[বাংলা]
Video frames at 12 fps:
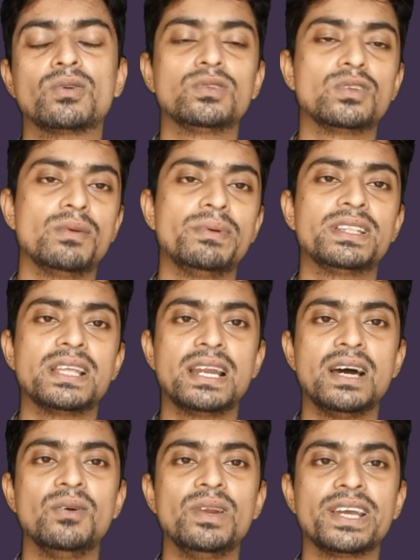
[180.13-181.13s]
করতে হবে তা
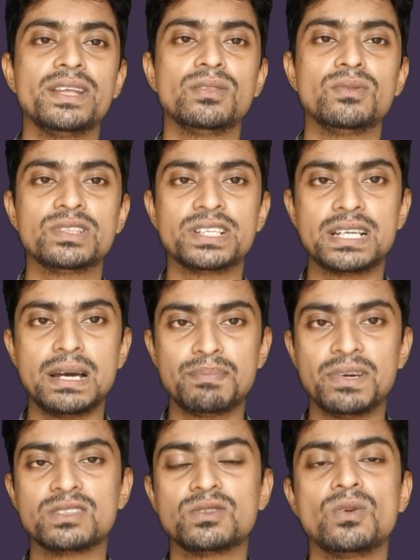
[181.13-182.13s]
না হলে কিন্তু সেটা
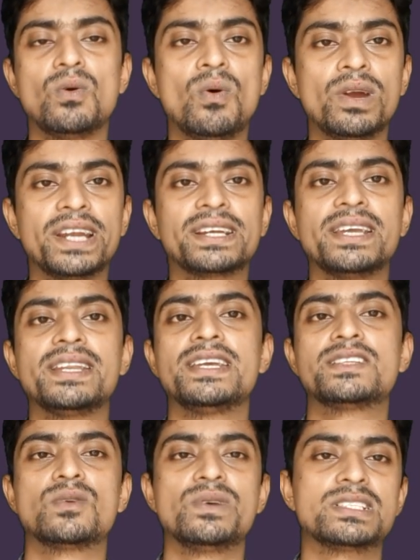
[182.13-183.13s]
আপনার জন্য অনেকটাই
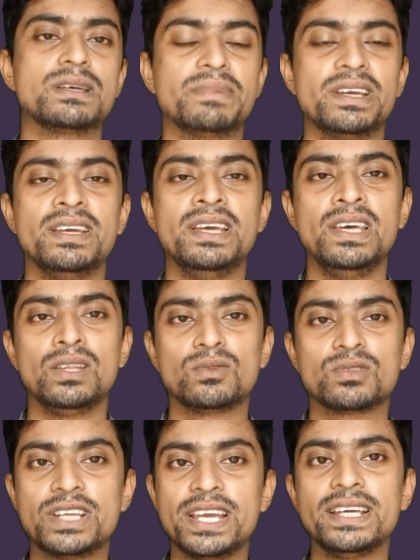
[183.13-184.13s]
রিক্স হয়ে যাবে তো
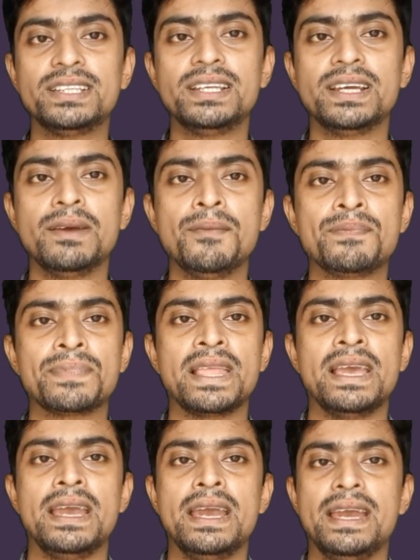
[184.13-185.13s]
সেই ক্ষেত্রে
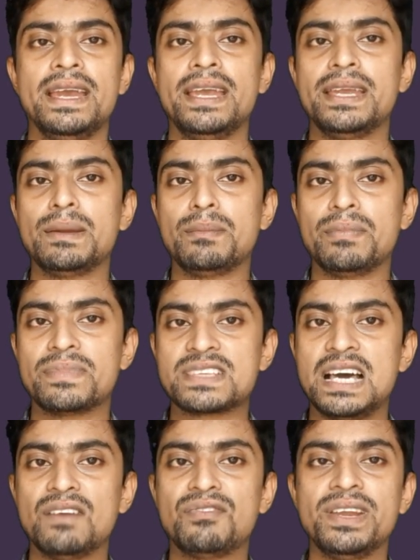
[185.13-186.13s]
এই
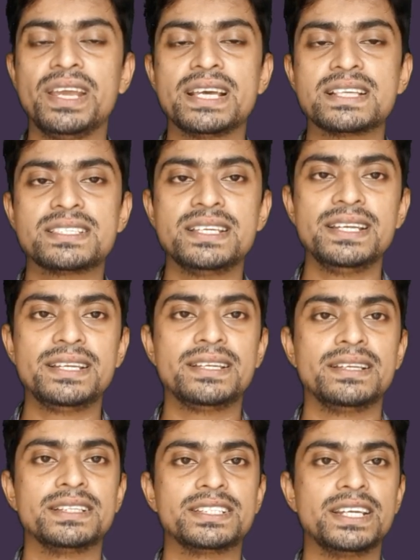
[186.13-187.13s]
সালফ্রিক অ্যাসিড
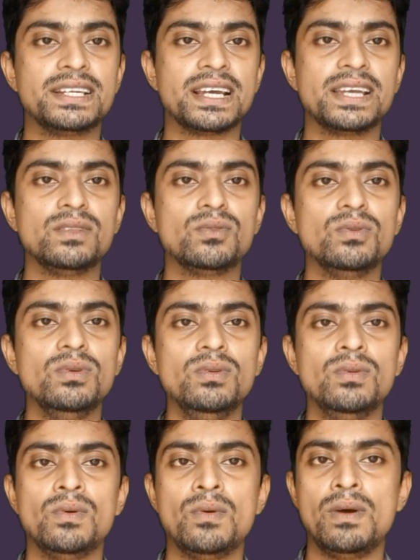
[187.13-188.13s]
সেটা কিন্তু
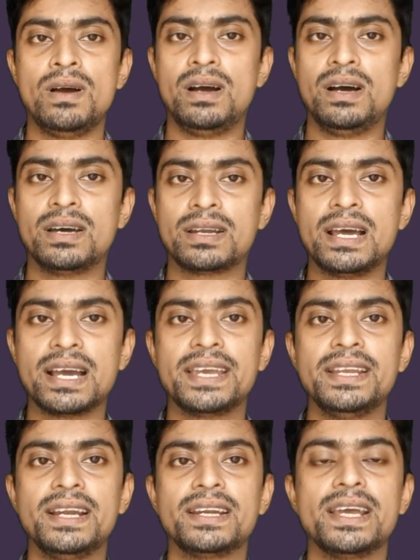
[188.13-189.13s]
না
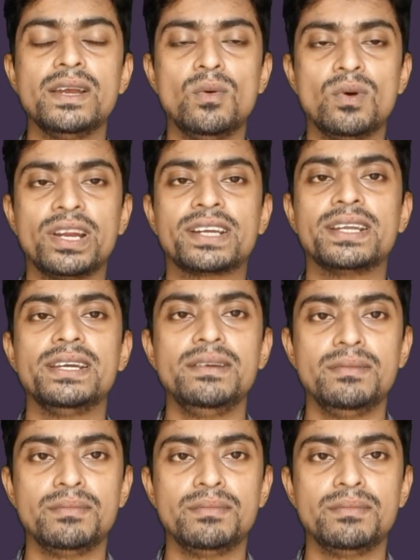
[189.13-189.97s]
কেনাটাই অনেকটাই